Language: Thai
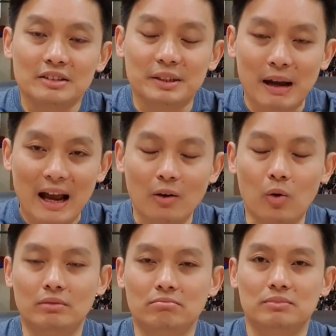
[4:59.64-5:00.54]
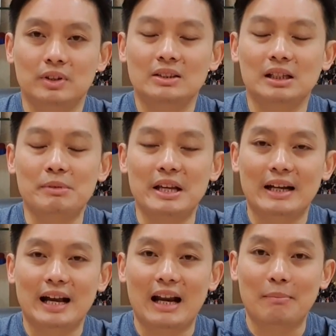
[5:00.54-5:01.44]
บ 15 คนก็จะมีอา
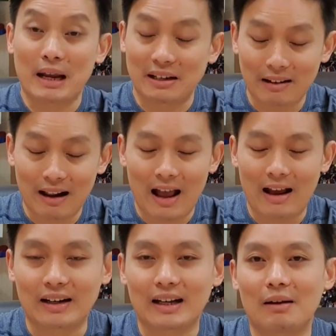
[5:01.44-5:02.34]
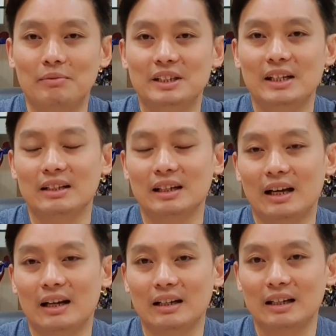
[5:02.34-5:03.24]
การปานกลานะครับ เช่น
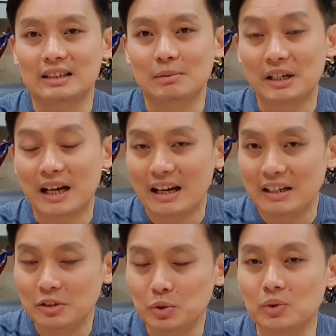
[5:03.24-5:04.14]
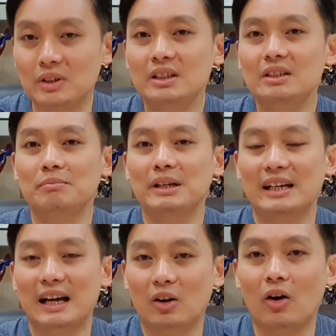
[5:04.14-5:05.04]
อาอาจจะมีไข้ที่สูงขึ้น มีอา
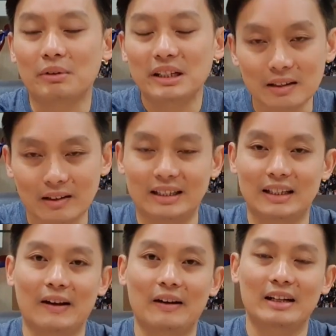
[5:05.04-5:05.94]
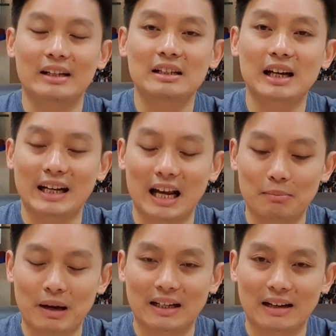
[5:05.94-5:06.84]
การหอบนิดหน่อยนะ อันนี้คืออาการ
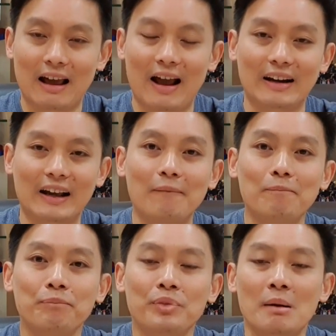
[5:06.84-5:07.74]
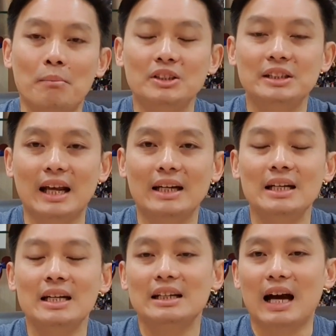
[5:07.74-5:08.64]
ปานกลางนะครับ เพราะฉะนั้น
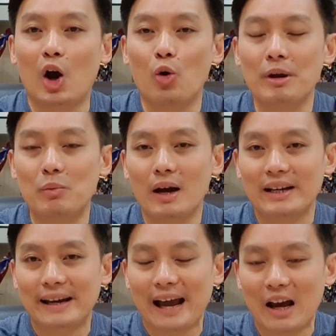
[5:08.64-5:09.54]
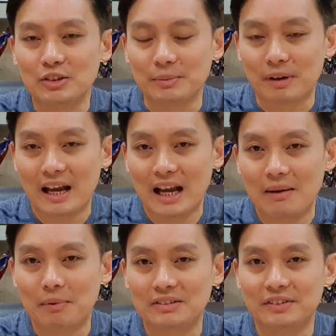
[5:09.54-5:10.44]
เอาเป็นว่า
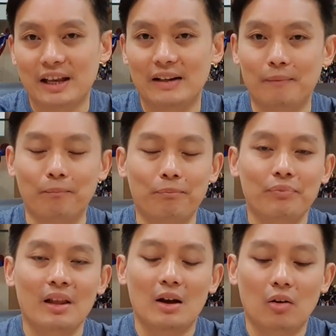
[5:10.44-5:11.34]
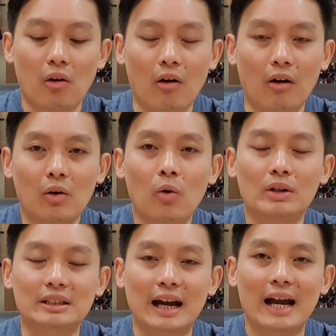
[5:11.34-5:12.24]
95%ของค
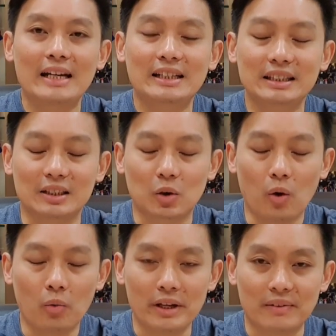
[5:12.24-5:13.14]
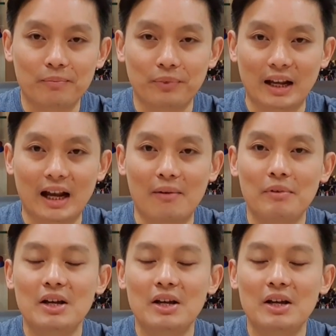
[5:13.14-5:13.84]
นไข้ที่ติดโควิดนะครับ